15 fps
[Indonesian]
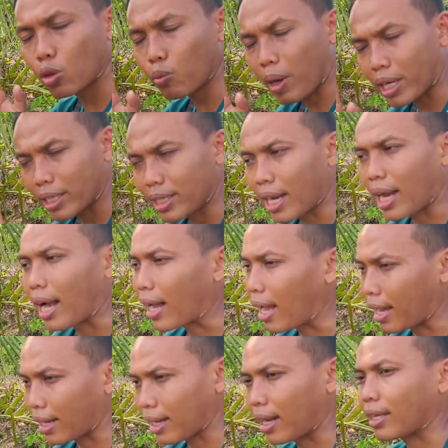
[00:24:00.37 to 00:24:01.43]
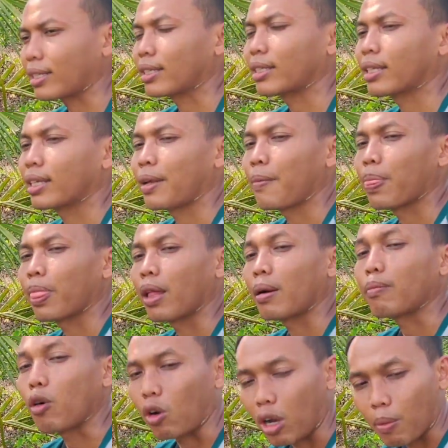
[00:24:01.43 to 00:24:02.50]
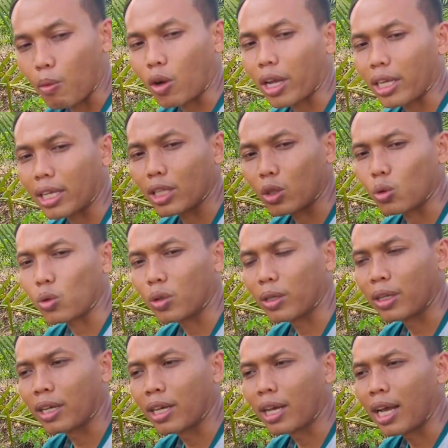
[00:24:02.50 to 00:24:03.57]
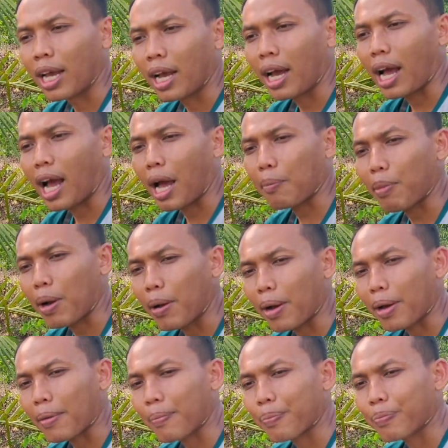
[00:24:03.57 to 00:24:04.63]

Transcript: itu padi yang agak keras mau nggak mau kayak gitu apa